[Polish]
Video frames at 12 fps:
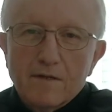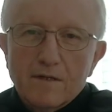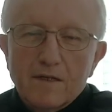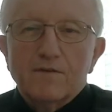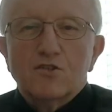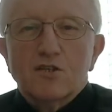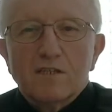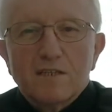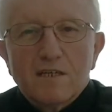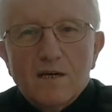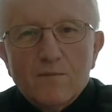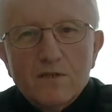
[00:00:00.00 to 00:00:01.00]
I wyszedł
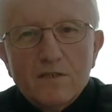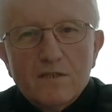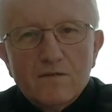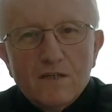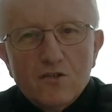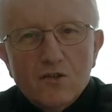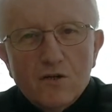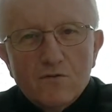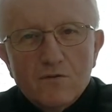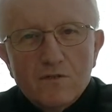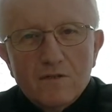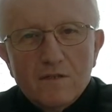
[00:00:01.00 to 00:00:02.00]
z kaplicy
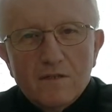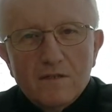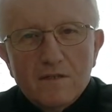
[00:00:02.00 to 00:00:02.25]
wierzący.